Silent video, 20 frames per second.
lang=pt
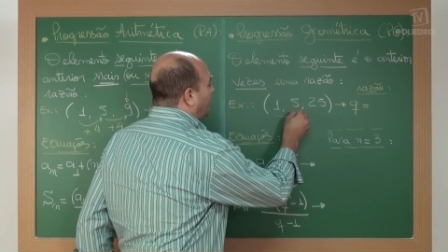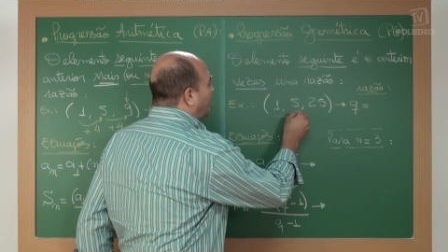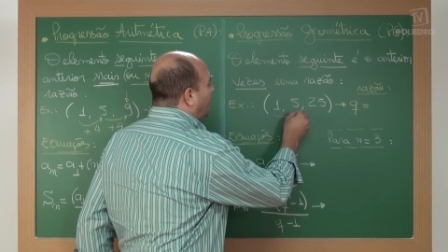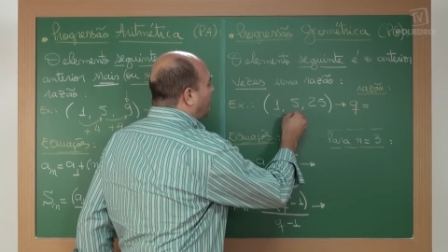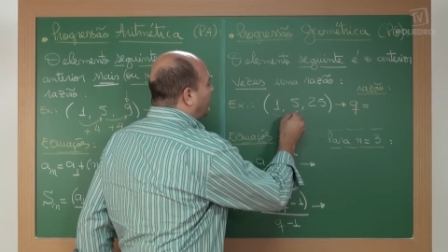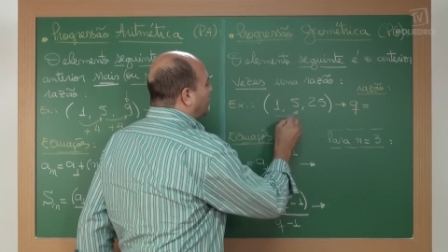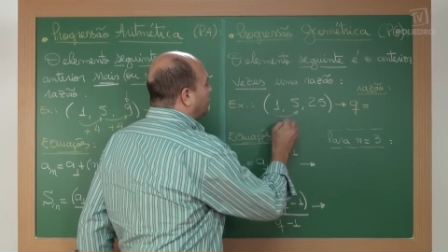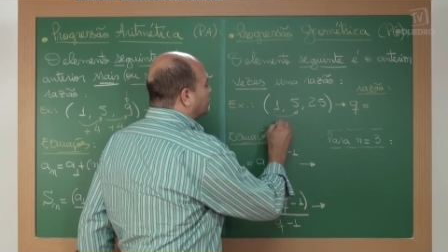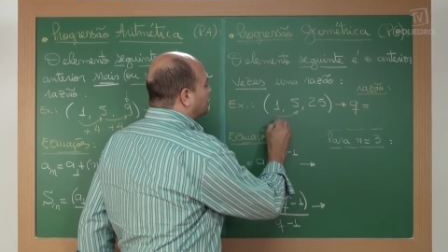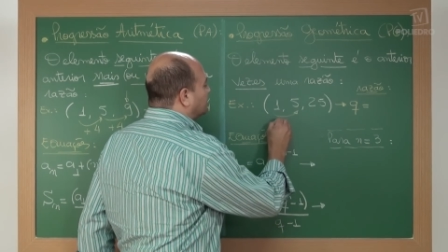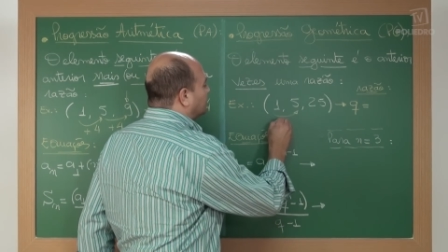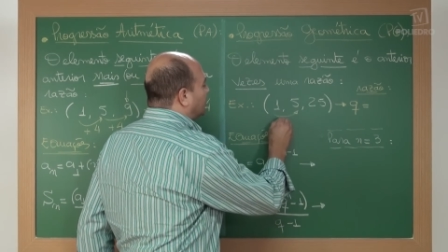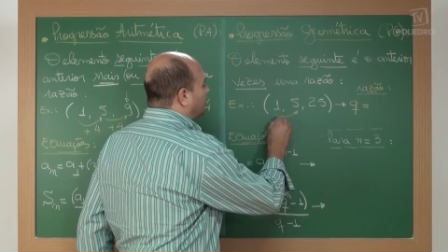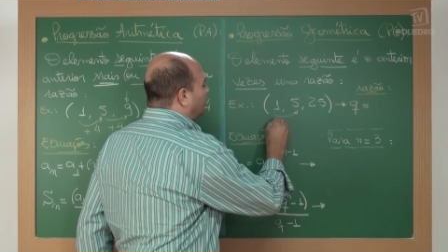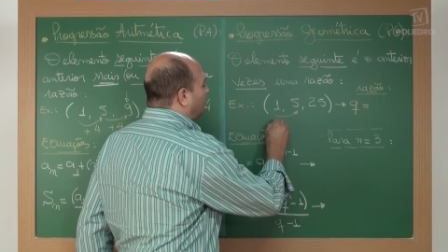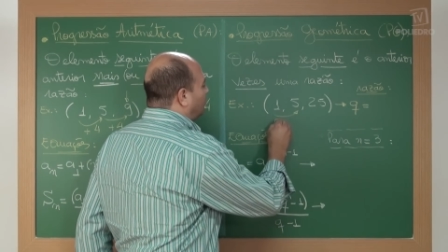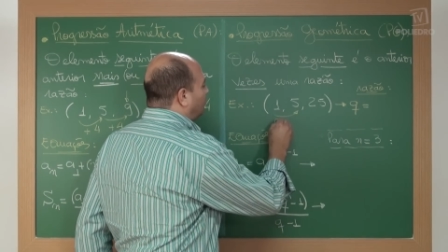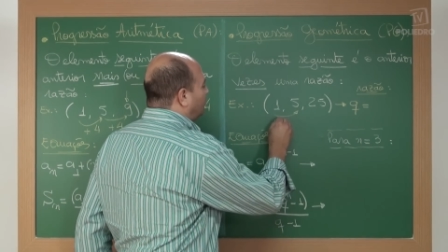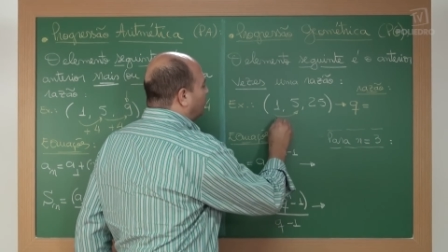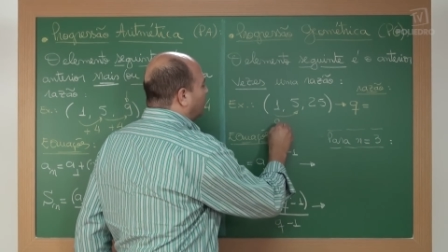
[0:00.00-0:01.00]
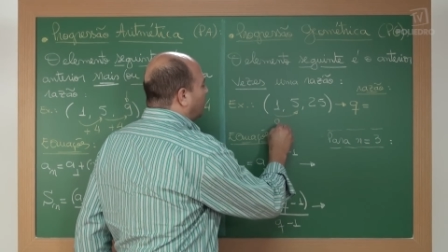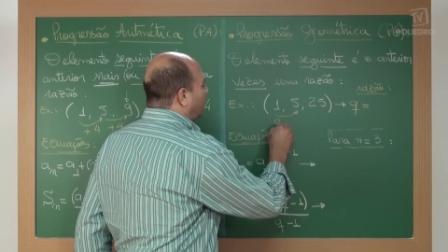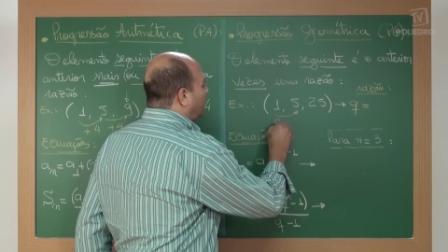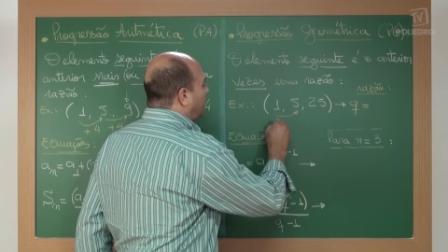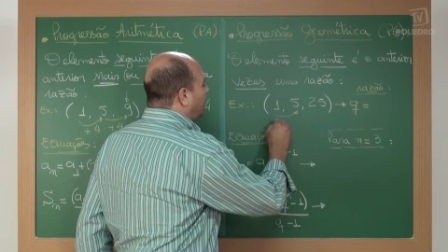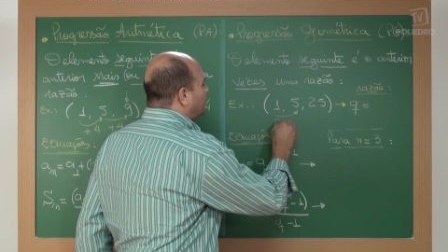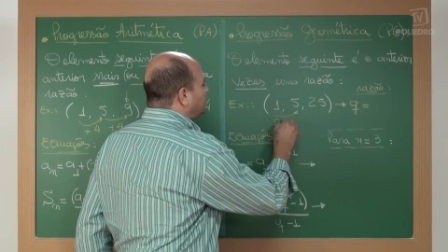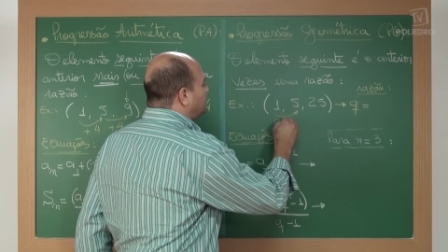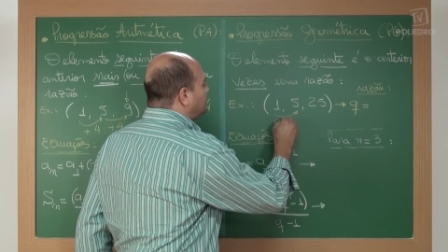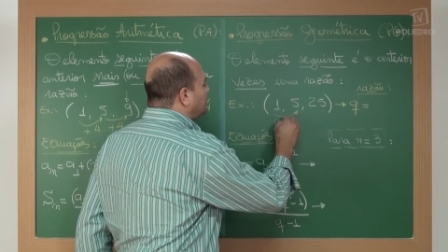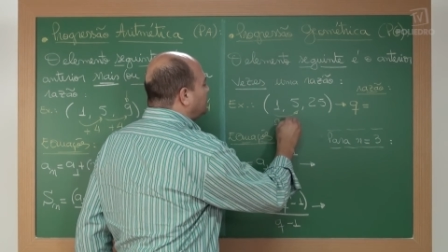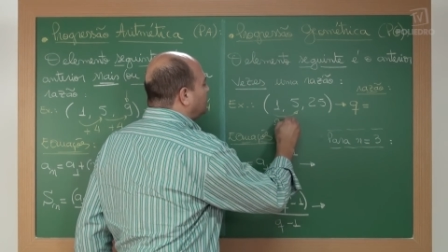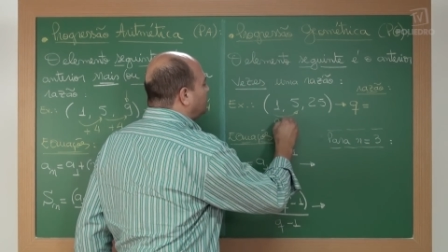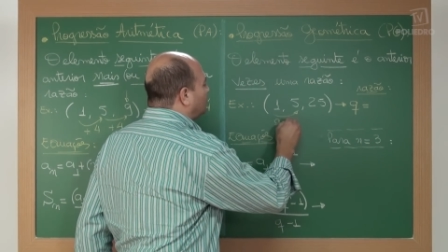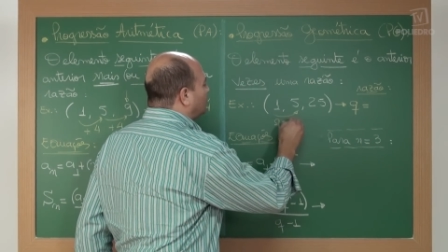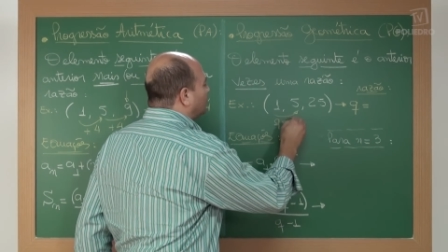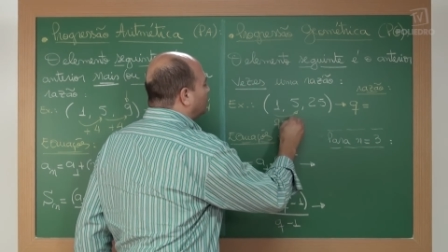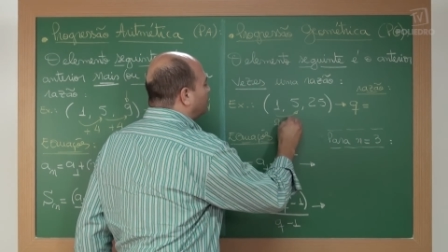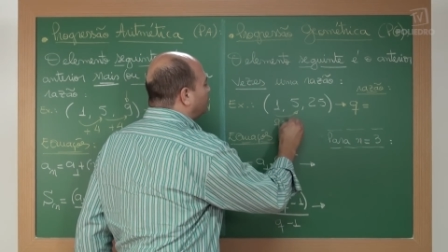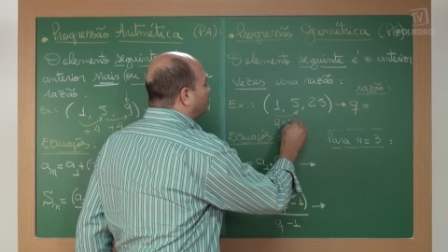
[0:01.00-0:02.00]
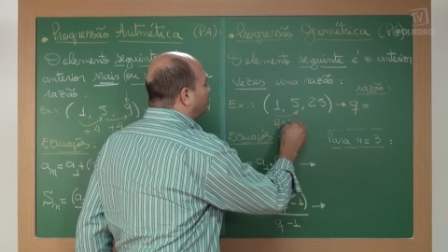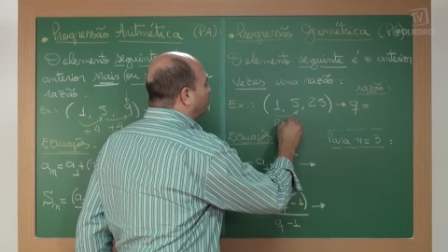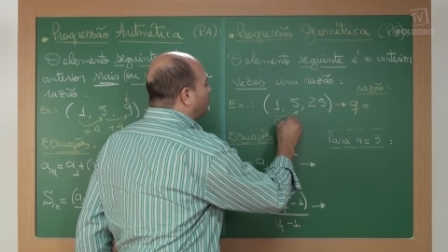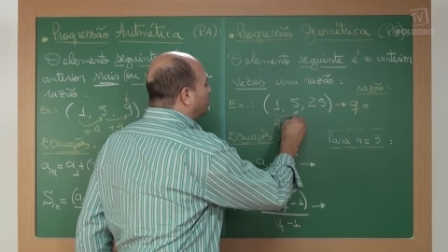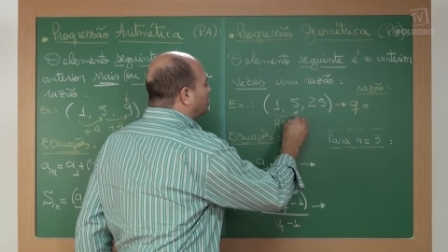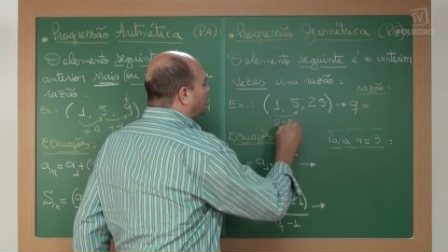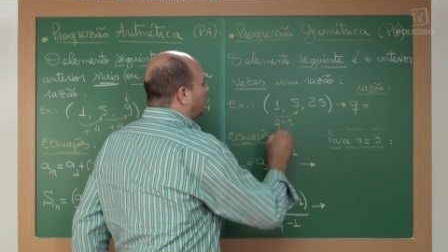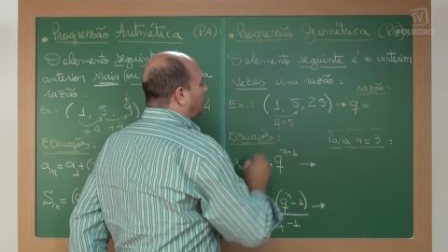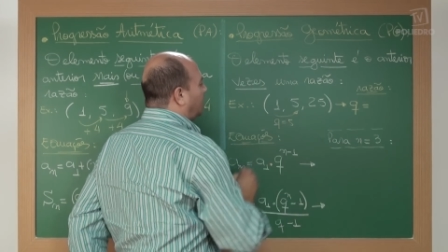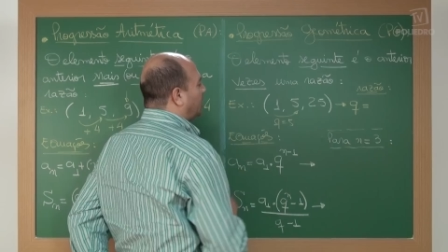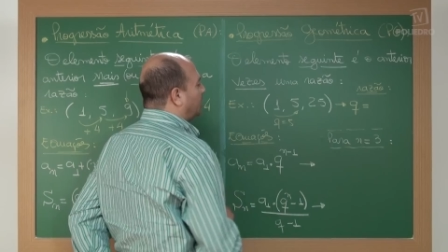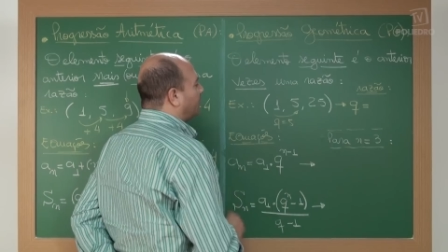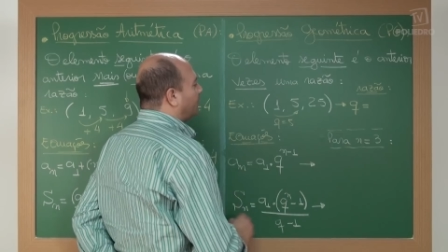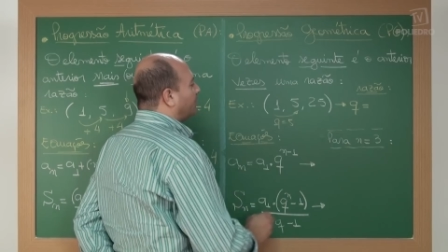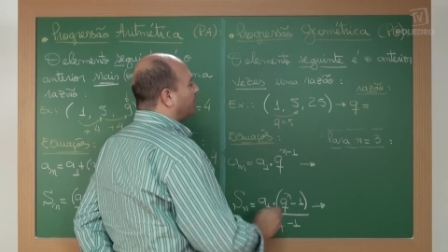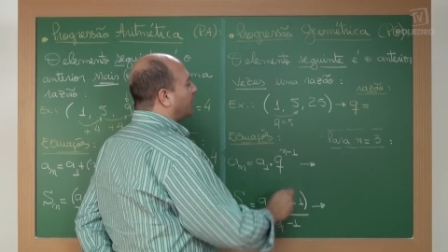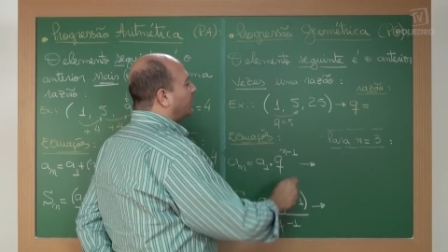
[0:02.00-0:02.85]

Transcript: A razão é 5. Por quê?